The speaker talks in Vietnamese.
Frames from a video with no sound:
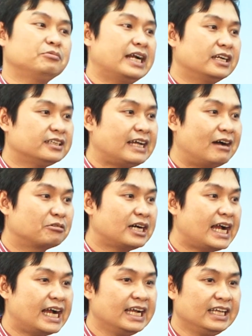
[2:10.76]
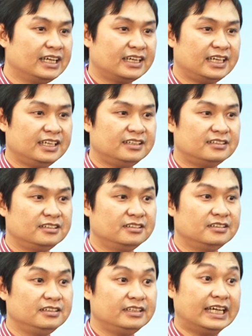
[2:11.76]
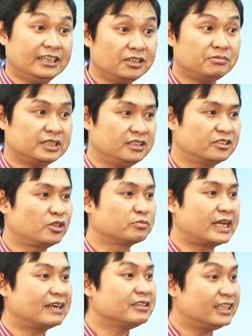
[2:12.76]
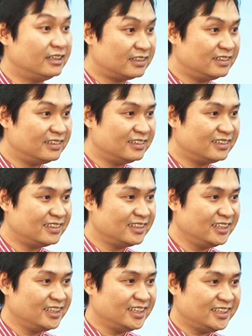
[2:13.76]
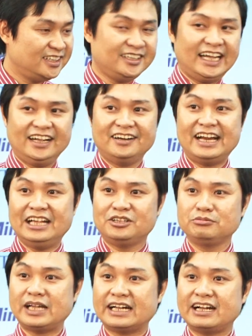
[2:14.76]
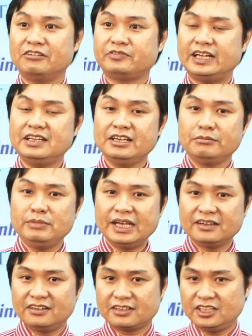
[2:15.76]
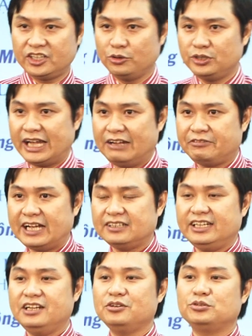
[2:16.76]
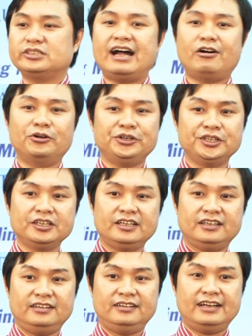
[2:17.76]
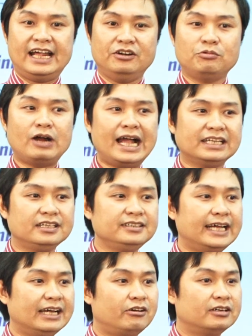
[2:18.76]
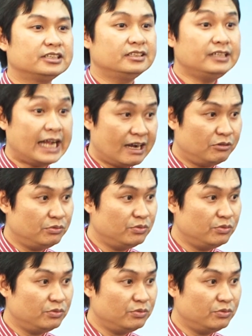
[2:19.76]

quan để tạo ra cái sự nhà nước và sự tồn tại của nhà nước như vậy ở đây chúng ta cần phải biết được chiều dài phát triển của xã hội là nó qua những giai đoạn lịch sử nào